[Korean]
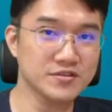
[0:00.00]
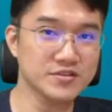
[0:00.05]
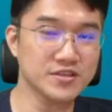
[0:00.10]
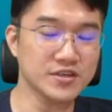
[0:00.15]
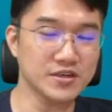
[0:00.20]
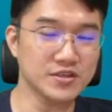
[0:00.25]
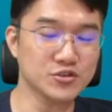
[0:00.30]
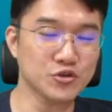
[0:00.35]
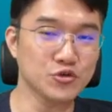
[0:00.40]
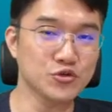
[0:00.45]

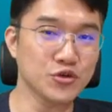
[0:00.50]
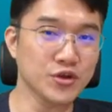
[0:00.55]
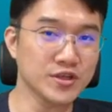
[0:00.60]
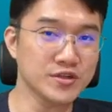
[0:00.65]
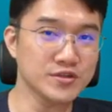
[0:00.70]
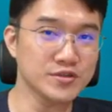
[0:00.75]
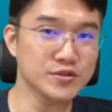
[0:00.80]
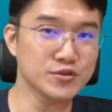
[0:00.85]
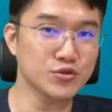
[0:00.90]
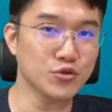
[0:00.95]
제가
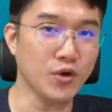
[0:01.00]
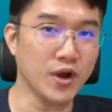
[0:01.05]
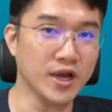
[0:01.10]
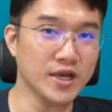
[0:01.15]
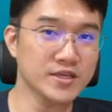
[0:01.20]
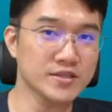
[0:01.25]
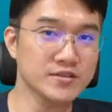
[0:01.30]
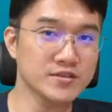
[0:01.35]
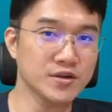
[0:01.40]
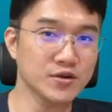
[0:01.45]
저녁에는 또
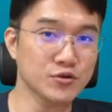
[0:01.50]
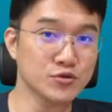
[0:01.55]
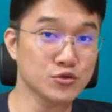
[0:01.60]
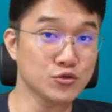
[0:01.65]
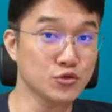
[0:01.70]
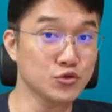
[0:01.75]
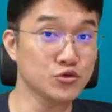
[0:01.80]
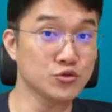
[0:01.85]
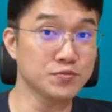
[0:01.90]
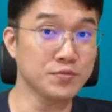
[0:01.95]
아이들하고
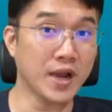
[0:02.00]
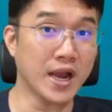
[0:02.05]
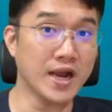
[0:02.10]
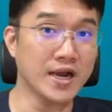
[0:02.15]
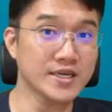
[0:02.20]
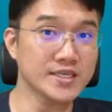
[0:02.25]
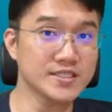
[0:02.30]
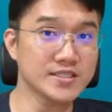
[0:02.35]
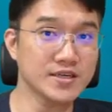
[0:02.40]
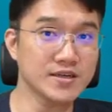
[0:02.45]
또 요즘
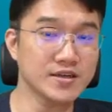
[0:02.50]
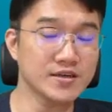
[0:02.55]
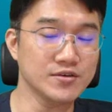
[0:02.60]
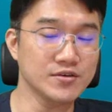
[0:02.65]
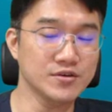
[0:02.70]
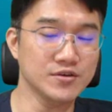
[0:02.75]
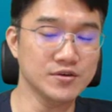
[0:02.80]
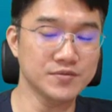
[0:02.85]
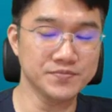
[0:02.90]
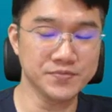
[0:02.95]

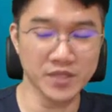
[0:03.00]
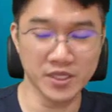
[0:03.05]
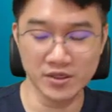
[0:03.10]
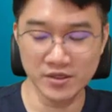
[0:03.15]
방학이잖아요